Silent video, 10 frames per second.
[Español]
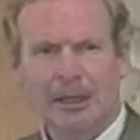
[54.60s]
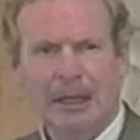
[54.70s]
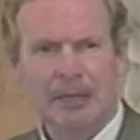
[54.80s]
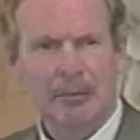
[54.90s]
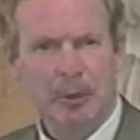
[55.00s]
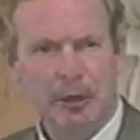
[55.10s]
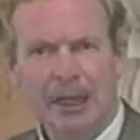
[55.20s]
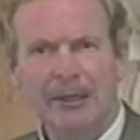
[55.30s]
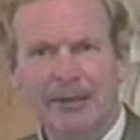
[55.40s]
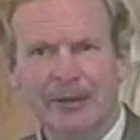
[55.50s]
la
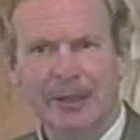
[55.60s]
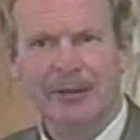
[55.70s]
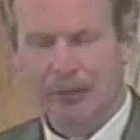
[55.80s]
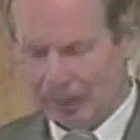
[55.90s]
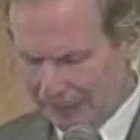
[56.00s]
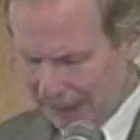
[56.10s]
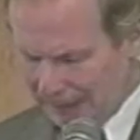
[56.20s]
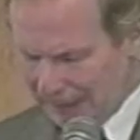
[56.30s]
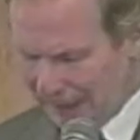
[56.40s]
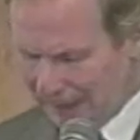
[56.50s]
importancia
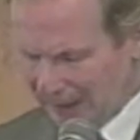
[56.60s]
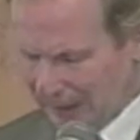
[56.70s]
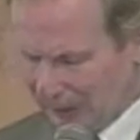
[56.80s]
fundamental